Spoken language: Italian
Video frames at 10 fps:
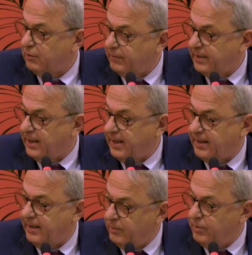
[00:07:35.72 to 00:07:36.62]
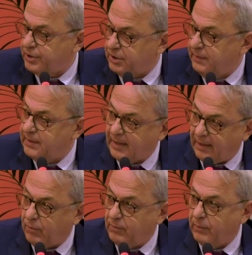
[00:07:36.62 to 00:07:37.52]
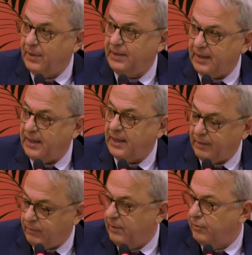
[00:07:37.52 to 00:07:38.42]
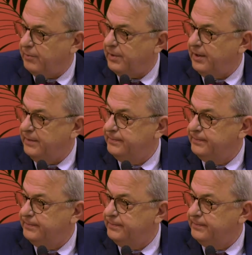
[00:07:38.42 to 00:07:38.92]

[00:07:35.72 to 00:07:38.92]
governare una civiltà come quella italiana e quella europea?